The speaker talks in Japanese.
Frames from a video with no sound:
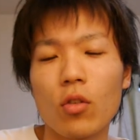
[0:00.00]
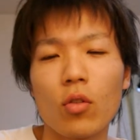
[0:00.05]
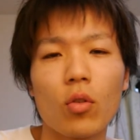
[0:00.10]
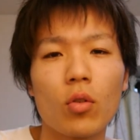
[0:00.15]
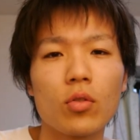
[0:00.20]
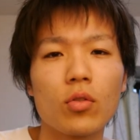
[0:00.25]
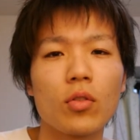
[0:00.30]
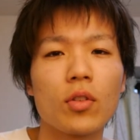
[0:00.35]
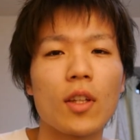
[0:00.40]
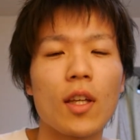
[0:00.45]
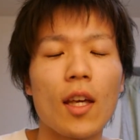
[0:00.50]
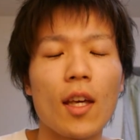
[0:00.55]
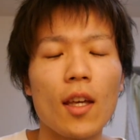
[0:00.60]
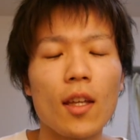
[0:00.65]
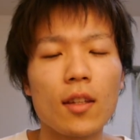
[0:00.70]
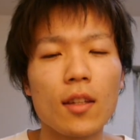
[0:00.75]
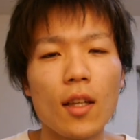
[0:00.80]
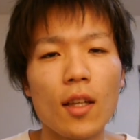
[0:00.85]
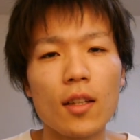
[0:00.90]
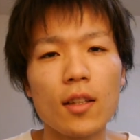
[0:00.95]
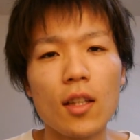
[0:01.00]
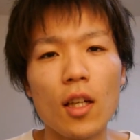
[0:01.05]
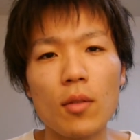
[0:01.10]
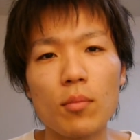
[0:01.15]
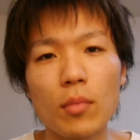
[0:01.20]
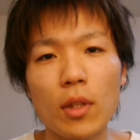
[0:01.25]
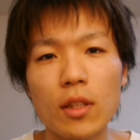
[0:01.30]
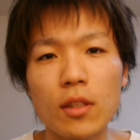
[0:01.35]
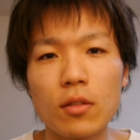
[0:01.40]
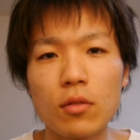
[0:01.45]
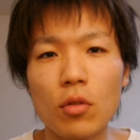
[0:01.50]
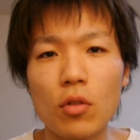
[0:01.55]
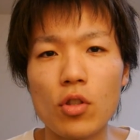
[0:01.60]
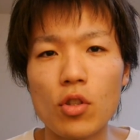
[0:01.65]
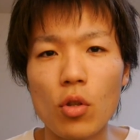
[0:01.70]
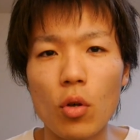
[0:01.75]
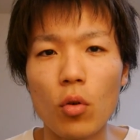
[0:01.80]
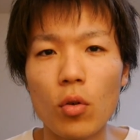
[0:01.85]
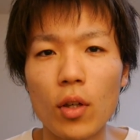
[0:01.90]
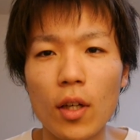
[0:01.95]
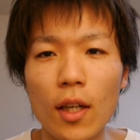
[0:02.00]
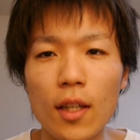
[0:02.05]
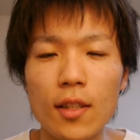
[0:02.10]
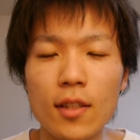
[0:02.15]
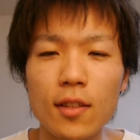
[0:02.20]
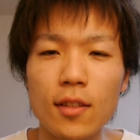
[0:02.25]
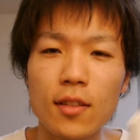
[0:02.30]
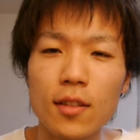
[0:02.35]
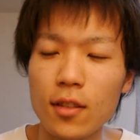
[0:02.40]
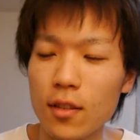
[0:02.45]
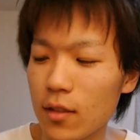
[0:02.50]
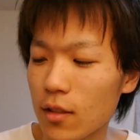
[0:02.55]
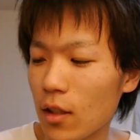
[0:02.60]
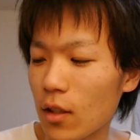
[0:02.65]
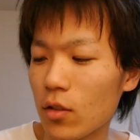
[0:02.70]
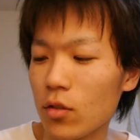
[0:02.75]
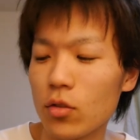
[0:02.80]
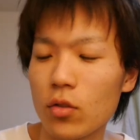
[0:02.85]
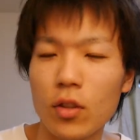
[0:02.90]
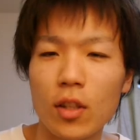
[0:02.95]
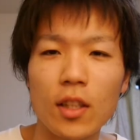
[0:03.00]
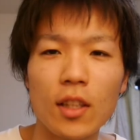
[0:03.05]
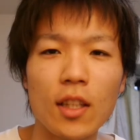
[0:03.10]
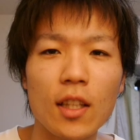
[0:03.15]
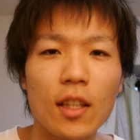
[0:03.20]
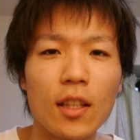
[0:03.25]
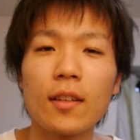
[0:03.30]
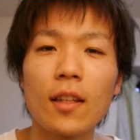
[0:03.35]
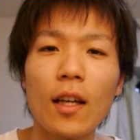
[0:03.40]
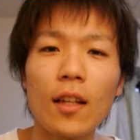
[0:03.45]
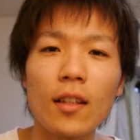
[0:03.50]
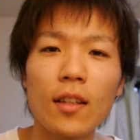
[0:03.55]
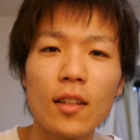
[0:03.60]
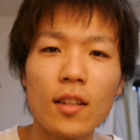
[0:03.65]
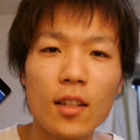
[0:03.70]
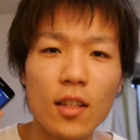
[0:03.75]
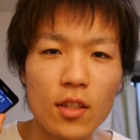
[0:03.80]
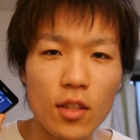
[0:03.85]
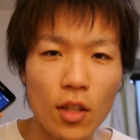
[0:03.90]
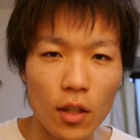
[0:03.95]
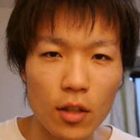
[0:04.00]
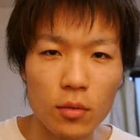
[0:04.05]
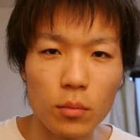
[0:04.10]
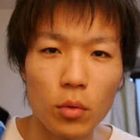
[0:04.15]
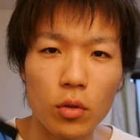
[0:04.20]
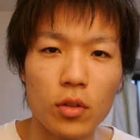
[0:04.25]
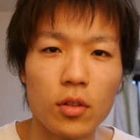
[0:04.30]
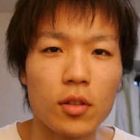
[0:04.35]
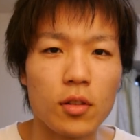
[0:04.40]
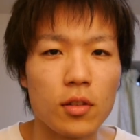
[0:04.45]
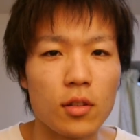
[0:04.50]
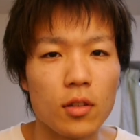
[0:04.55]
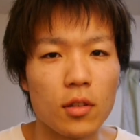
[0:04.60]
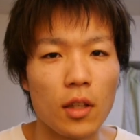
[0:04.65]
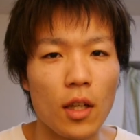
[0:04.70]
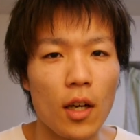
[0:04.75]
この携帯端末を紹介するっていう時に何に着目する